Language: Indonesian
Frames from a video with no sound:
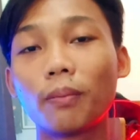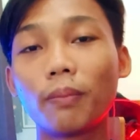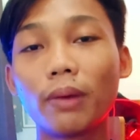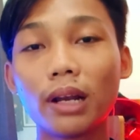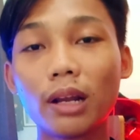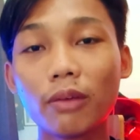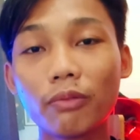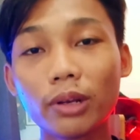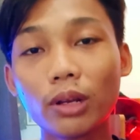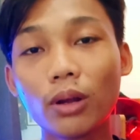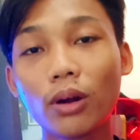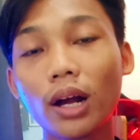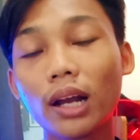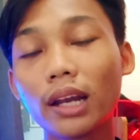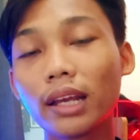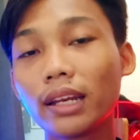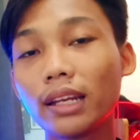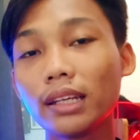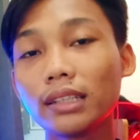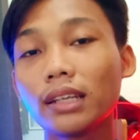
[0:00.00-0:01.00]
Pada video
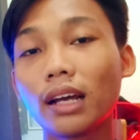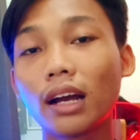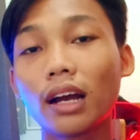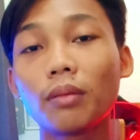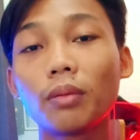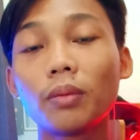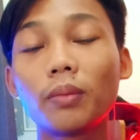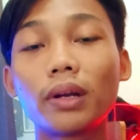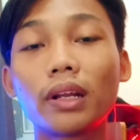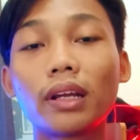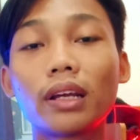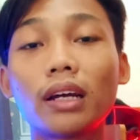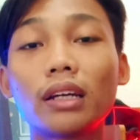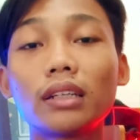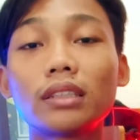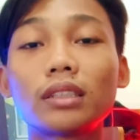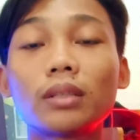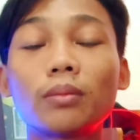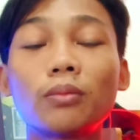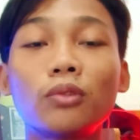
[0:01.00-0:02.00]
kali ini saya akan
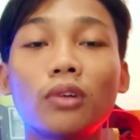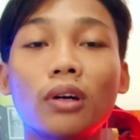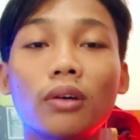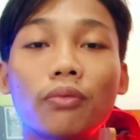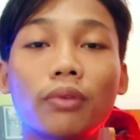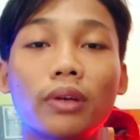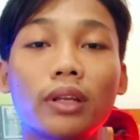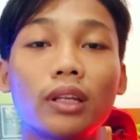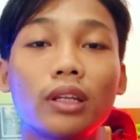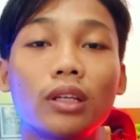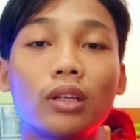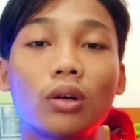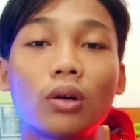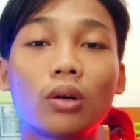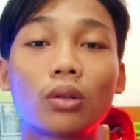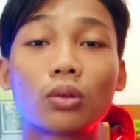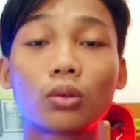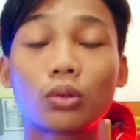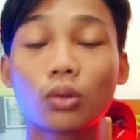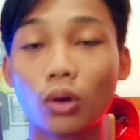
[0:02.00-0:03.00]
memberikan sebuah
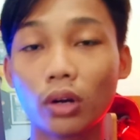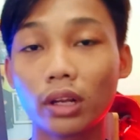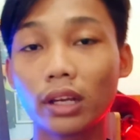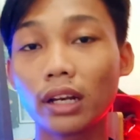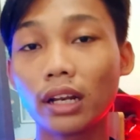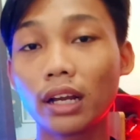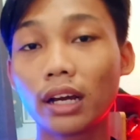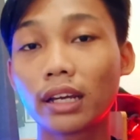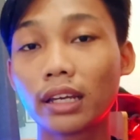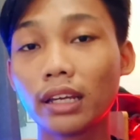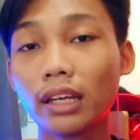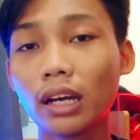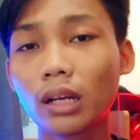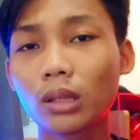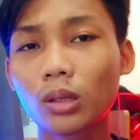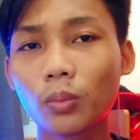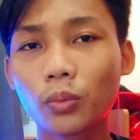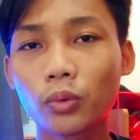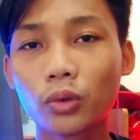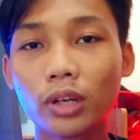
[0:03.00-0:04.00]
video tutorial lagi
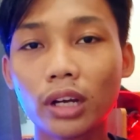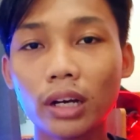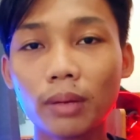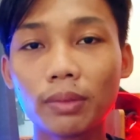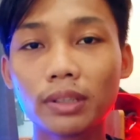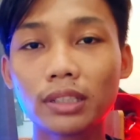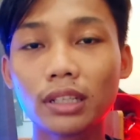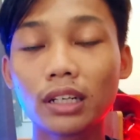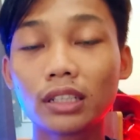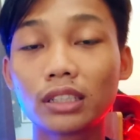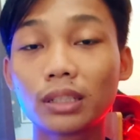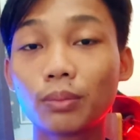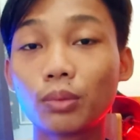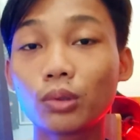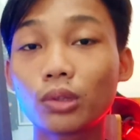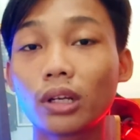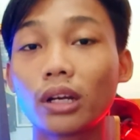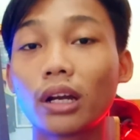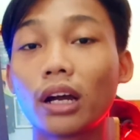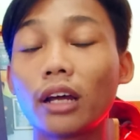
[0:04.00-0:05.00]
ataupun juga bisa
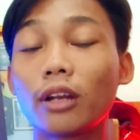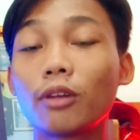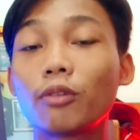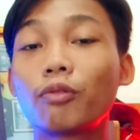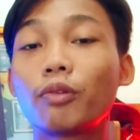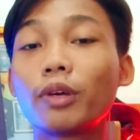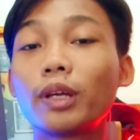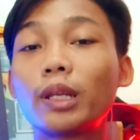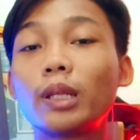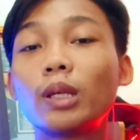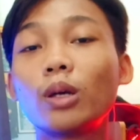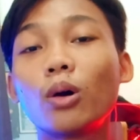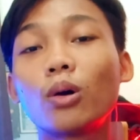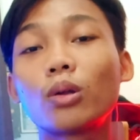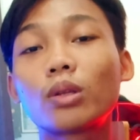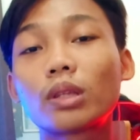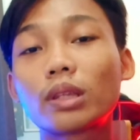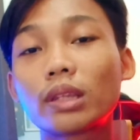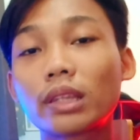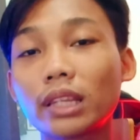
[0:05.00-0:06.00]
disebut dengan
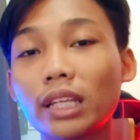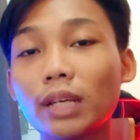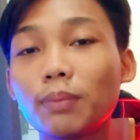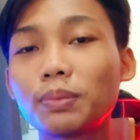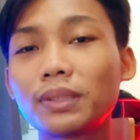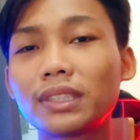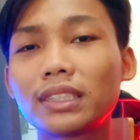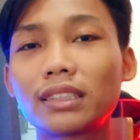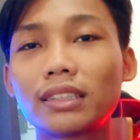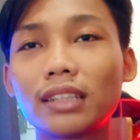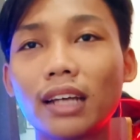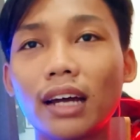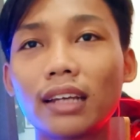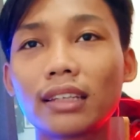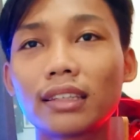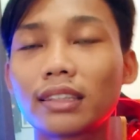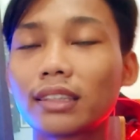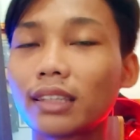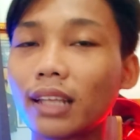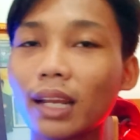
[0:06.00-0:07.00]
video tips
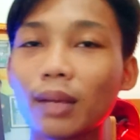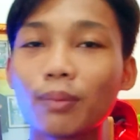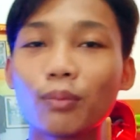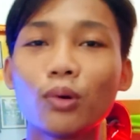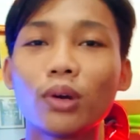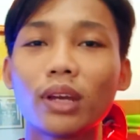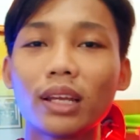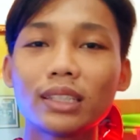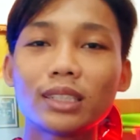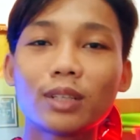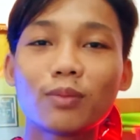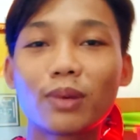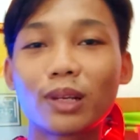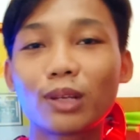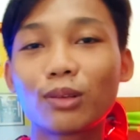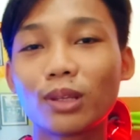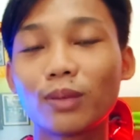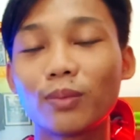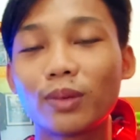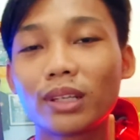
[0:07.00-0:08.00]
dan trik mungkin
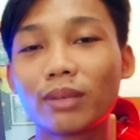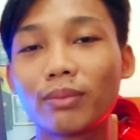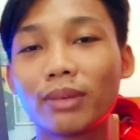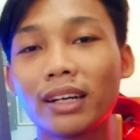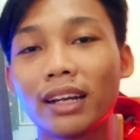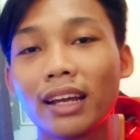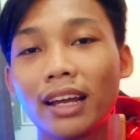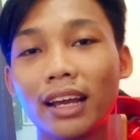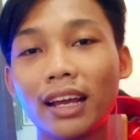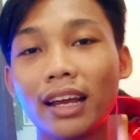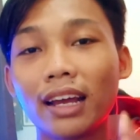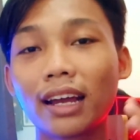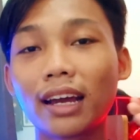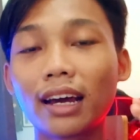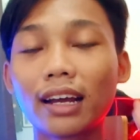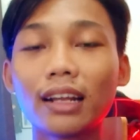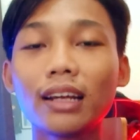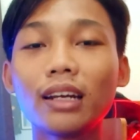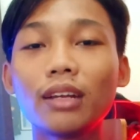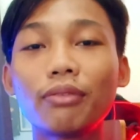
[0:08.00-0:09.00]
seperti teman-teman
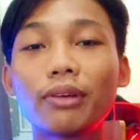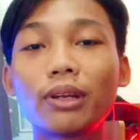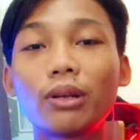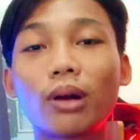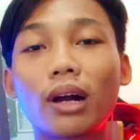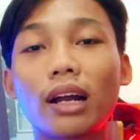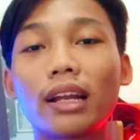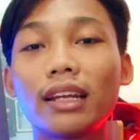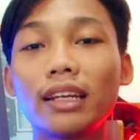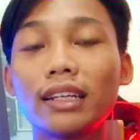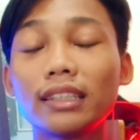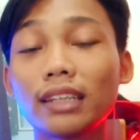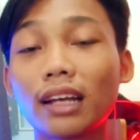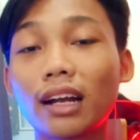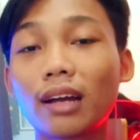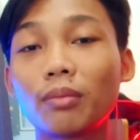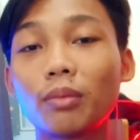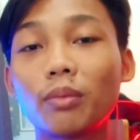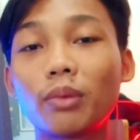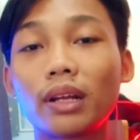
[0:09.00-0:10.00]
karena di video kali ini
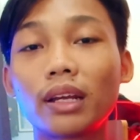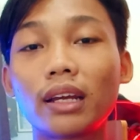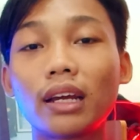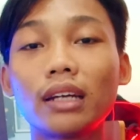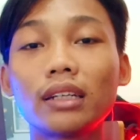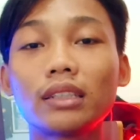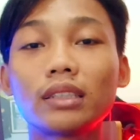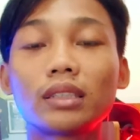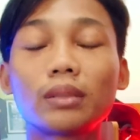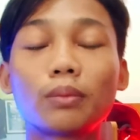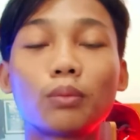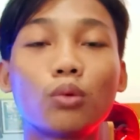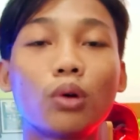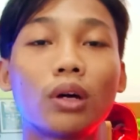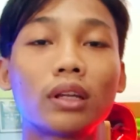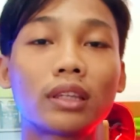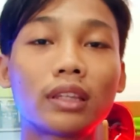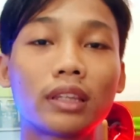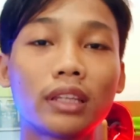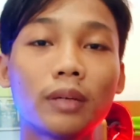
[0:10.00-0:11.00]
saya akan memberikan
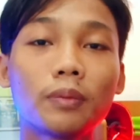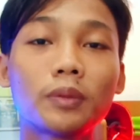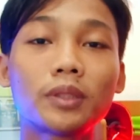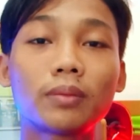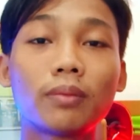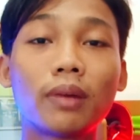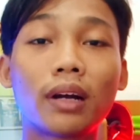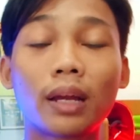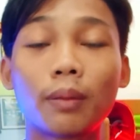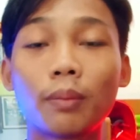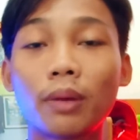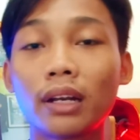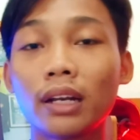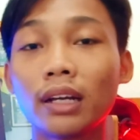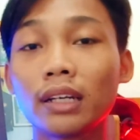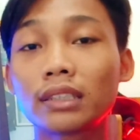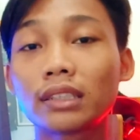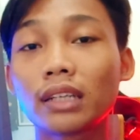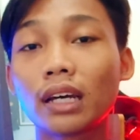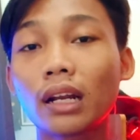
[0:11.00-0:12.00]
sebuah tips
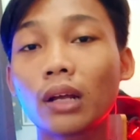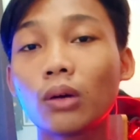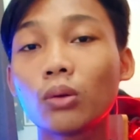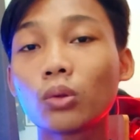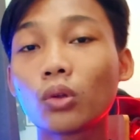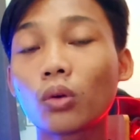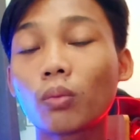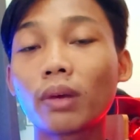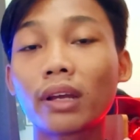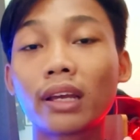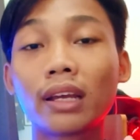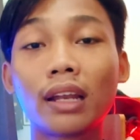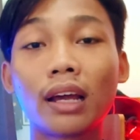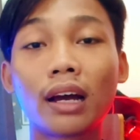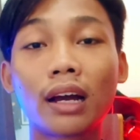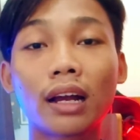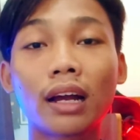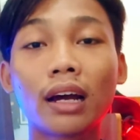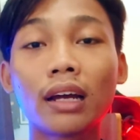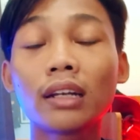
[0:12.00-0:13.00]
bagaimana cara untuk
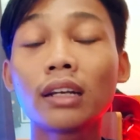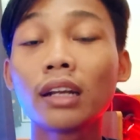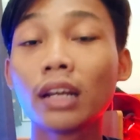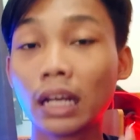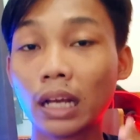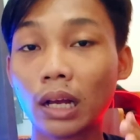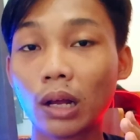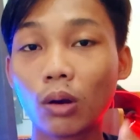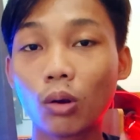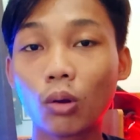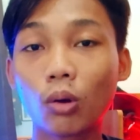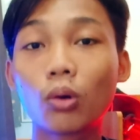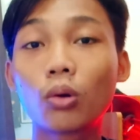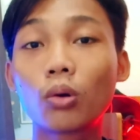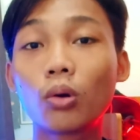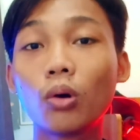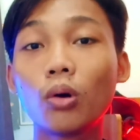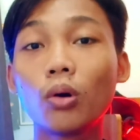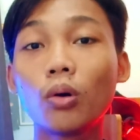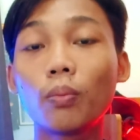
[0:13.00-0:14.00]
menghilangkan
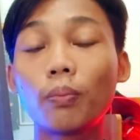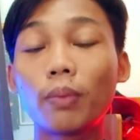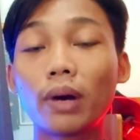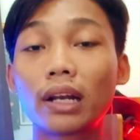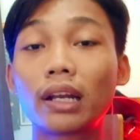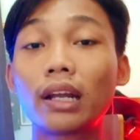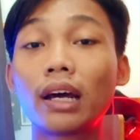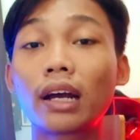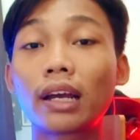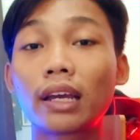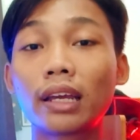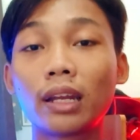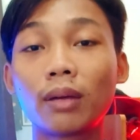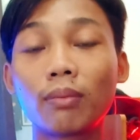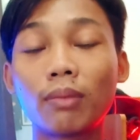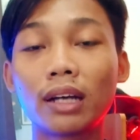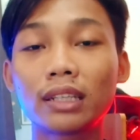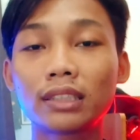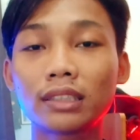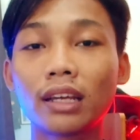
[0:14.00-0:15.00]
logo pada
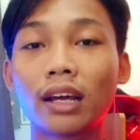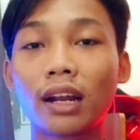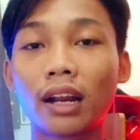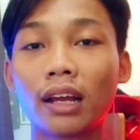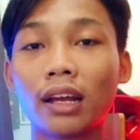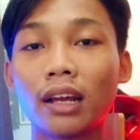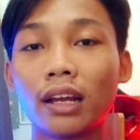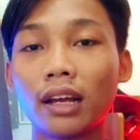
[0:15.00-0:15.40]
KineMaster.